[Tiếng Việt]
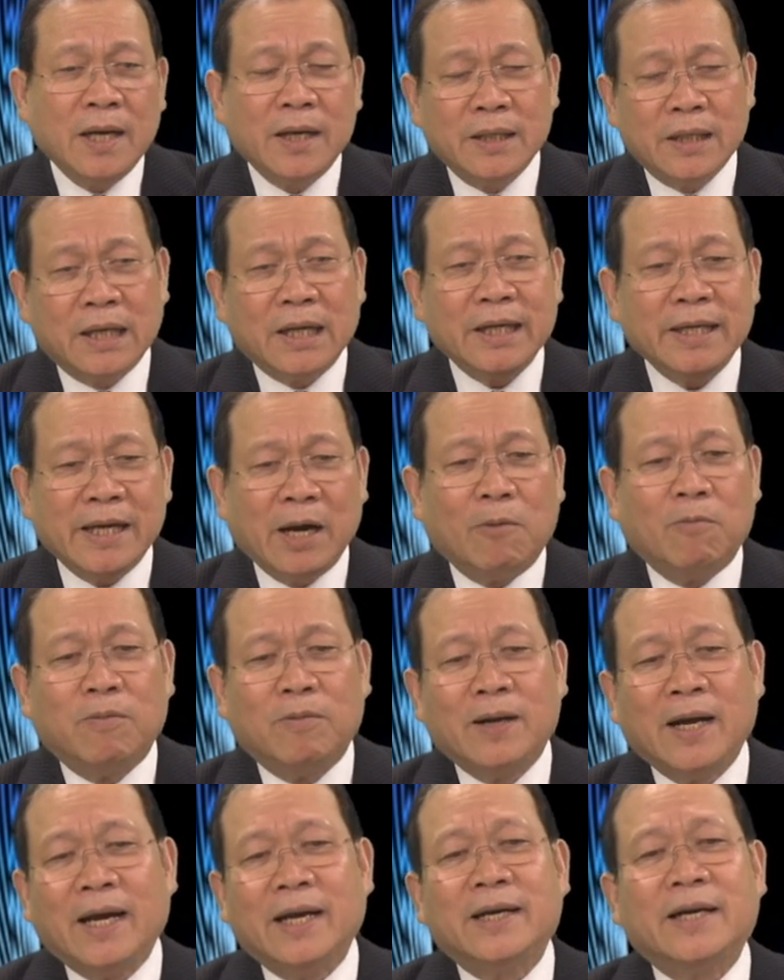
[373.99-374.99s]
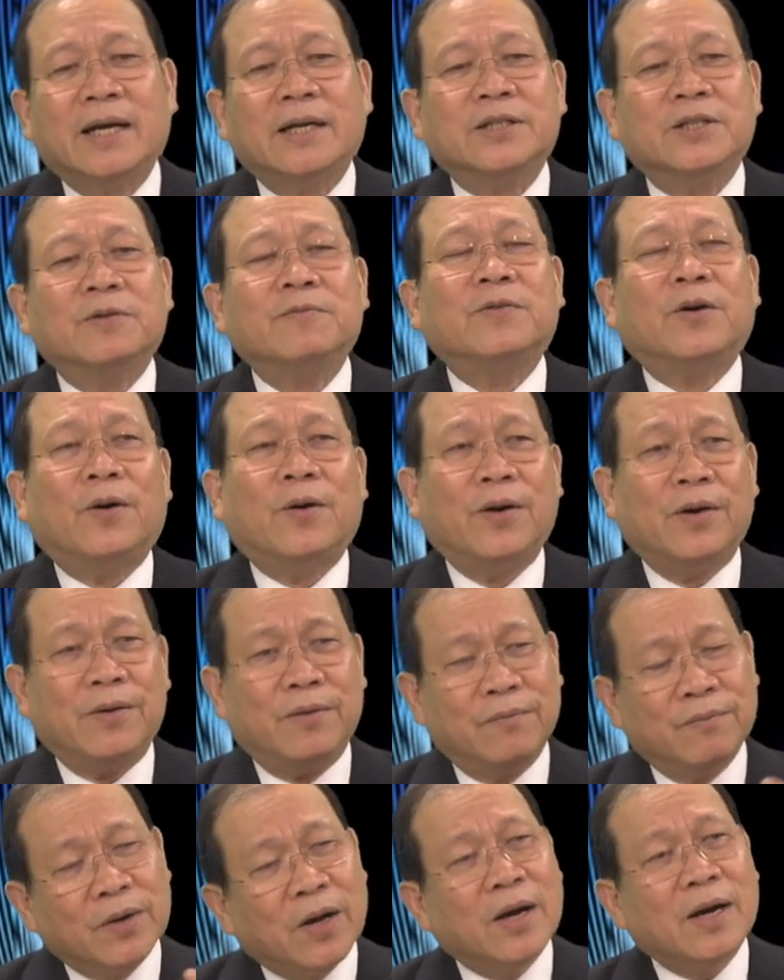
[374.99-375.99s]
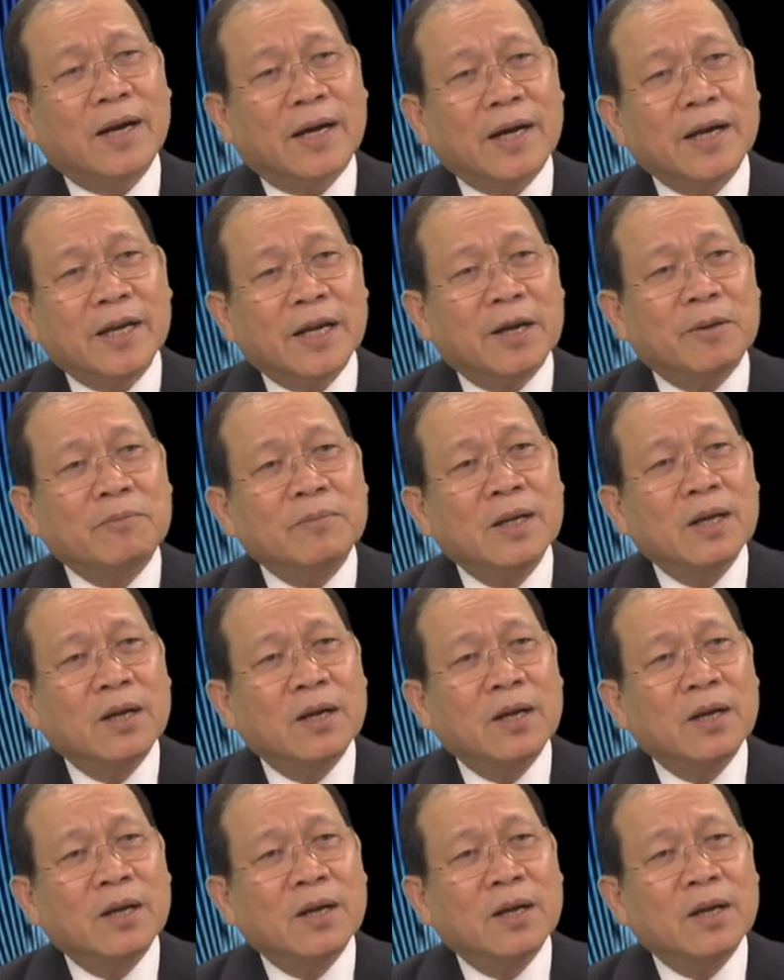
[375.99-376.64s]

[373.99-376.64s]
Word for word: những cái dòng gây ra sương phổi đó là cái điểm